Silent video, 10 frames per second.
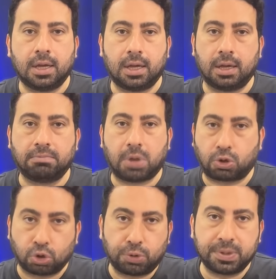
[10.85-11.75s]
E,
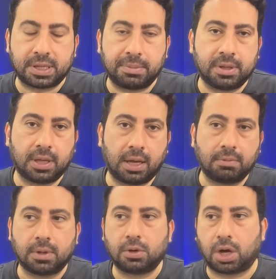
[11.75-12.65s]
kötü bir zeminde
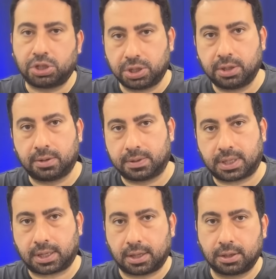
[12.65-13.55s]
aşırı
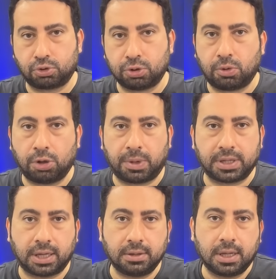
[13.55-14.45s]
sakatlık durumu
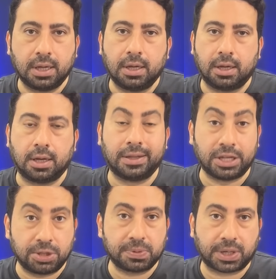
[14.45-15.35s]
olmadan e,
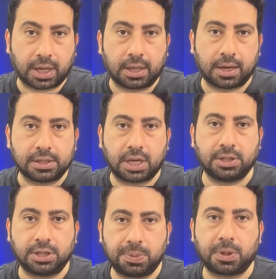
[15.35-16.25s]
Necip sakatlandı. Sadece
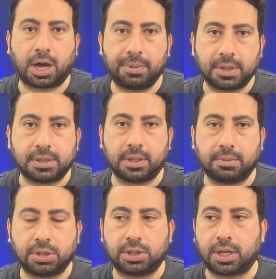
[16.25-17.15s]
Necip'i kaybetti
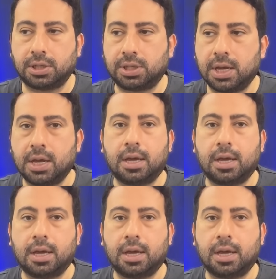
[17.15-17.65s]
Beşiktaş.